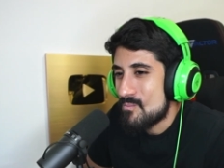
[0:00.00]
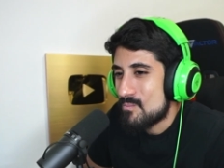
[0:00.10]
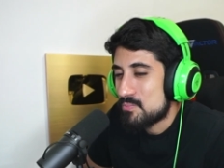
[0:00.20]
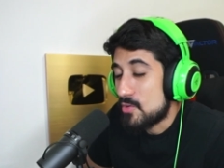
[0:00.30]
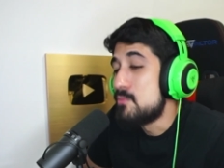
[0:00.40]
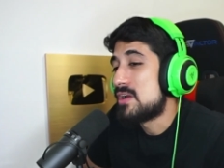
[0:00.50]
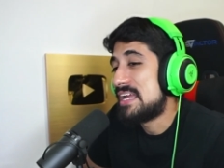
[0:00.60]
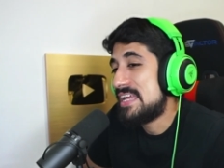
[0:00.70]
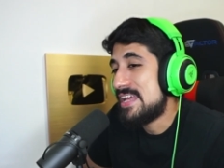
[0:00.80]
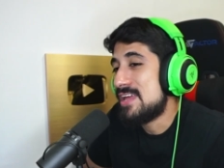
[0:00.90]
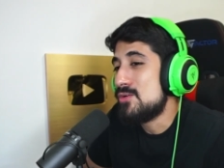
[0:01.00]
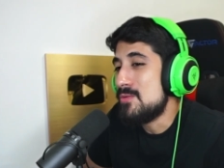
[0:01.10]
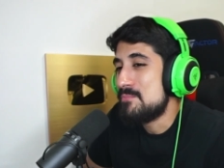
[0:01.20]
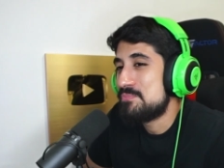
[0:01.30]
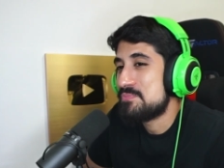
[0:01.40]
Como que
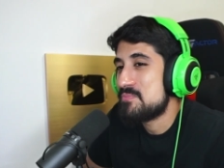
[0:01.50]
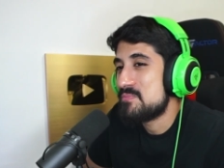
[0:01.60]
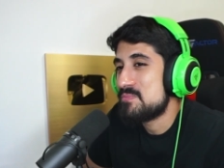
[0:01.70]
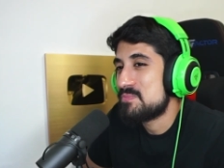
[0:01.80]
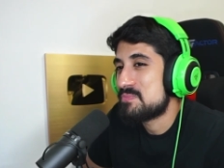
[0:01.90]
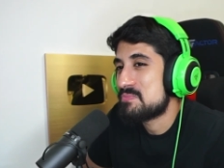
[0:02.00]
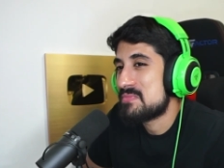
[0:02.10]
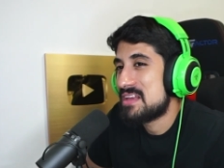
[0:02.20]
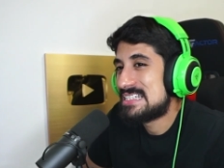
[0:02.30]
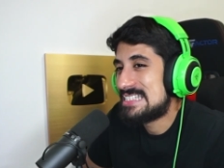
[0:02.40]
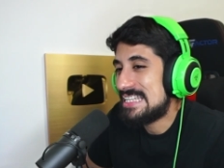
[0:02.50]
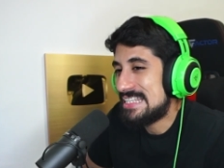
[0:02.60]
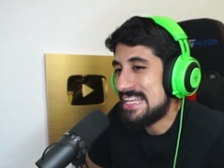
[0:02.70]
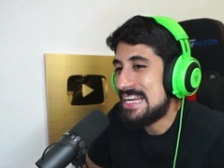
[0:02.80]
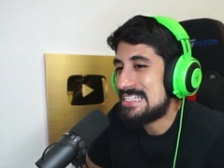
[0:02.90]
quiero
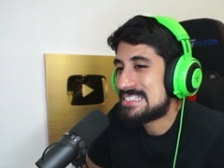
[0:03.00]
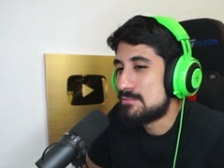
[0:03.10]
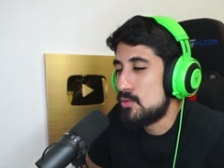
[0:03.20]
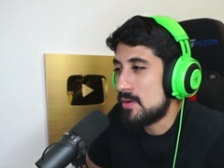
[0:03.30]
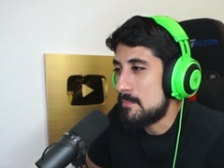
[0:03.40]
sentir el sabor.